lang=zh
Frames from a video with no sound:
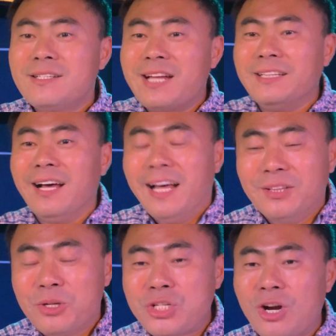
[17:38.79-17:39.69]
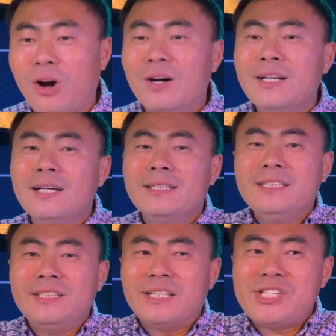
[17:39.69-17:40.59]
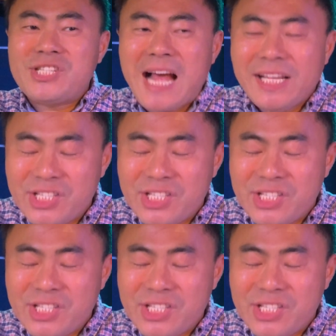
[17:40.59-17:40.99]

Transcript: 真的很多时候你的善